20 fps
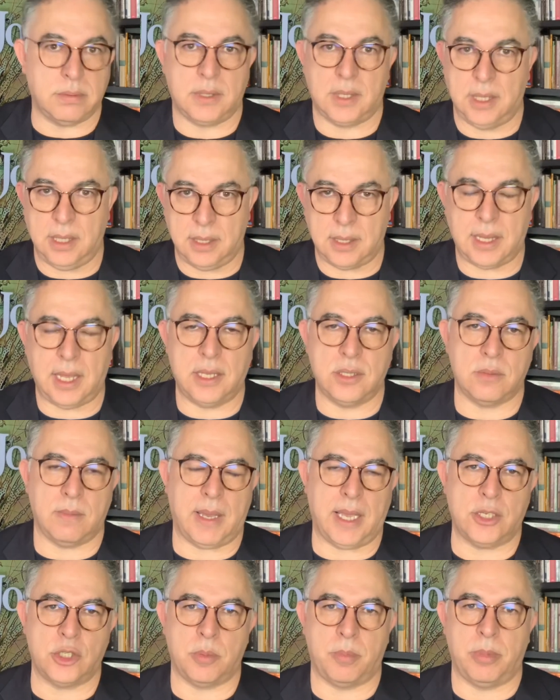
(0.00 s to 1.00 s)
que entende
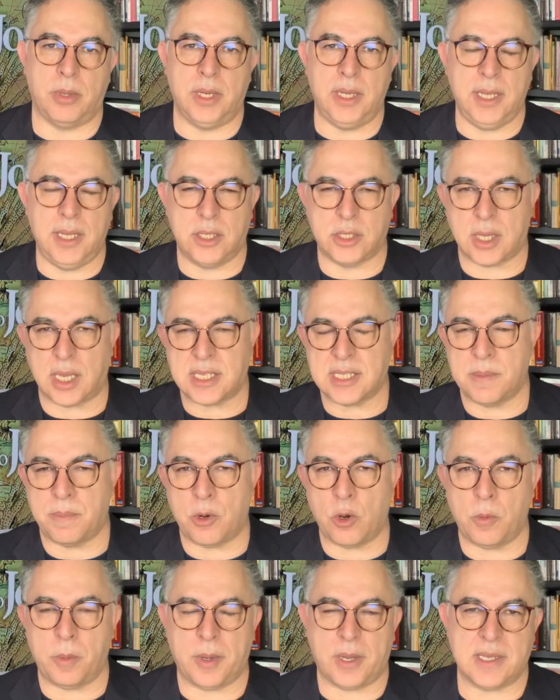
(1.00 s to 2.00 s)
mais de política, que se
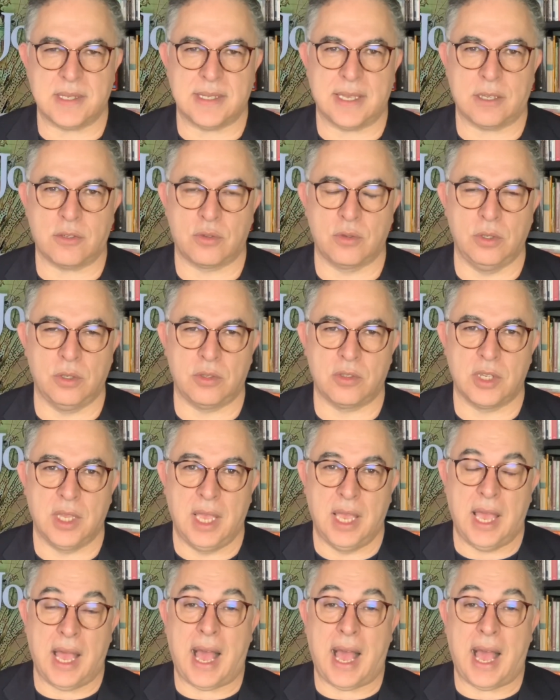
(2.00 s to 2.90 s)
preocupa com esses assuntos,